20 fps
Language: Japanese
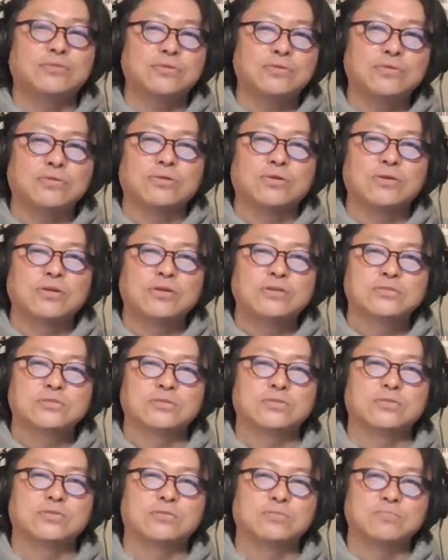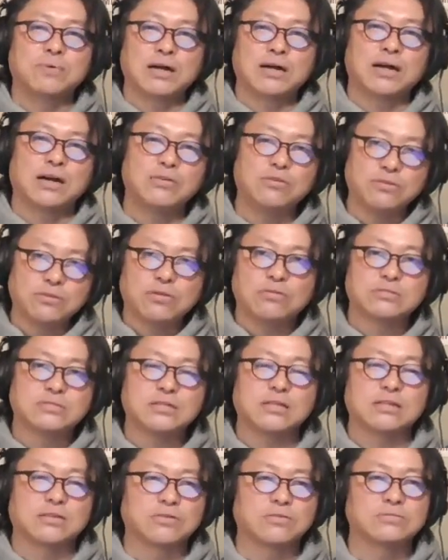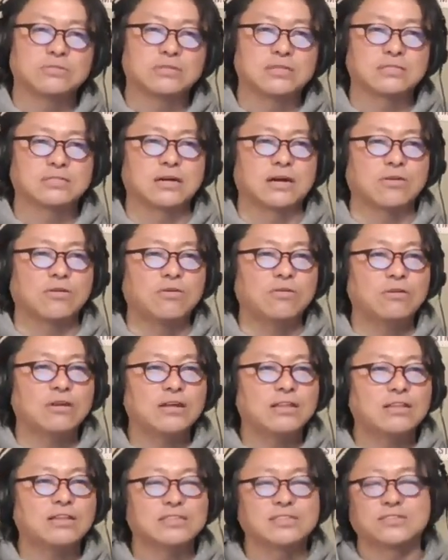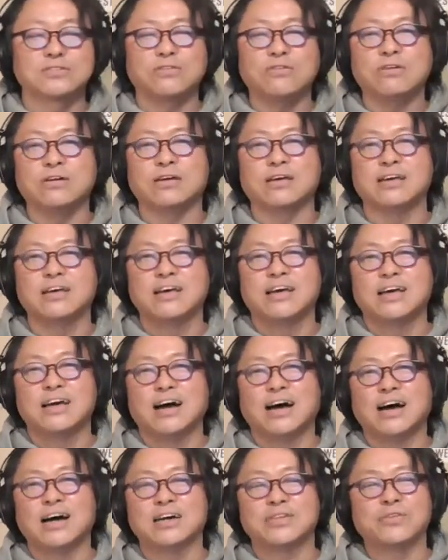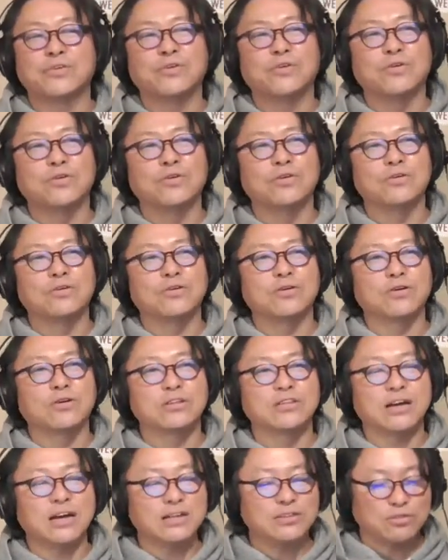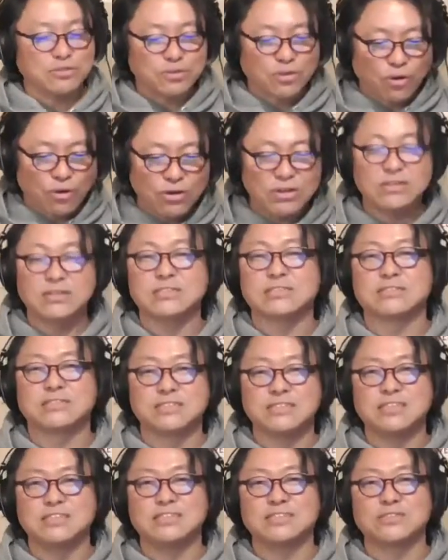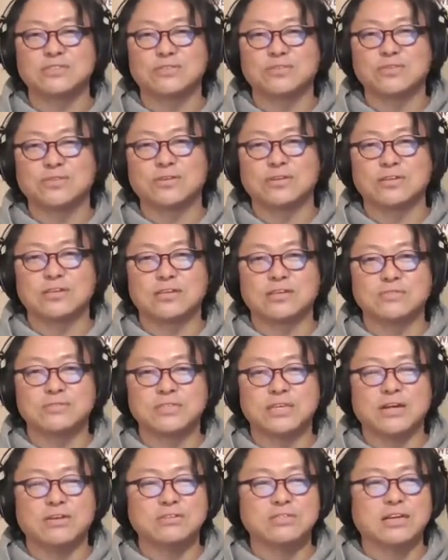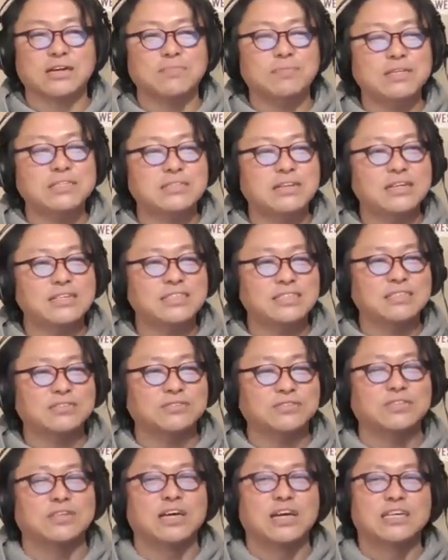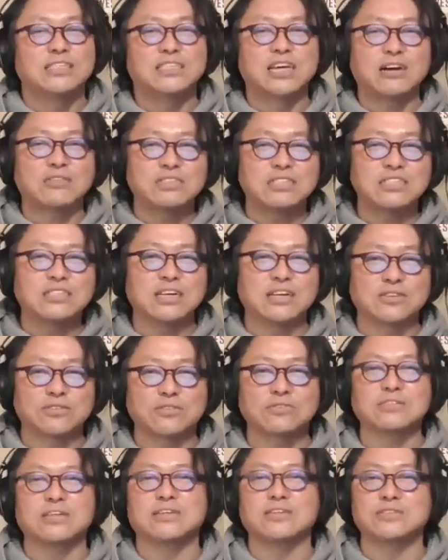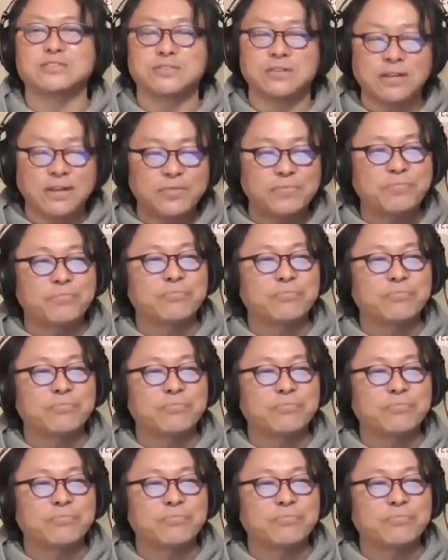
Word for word: のその、まあ、歌謡曲的な曲ですがこれってすごいあのタイトル濃いですしその平原さんが珍しく作詞作曲なんですよね。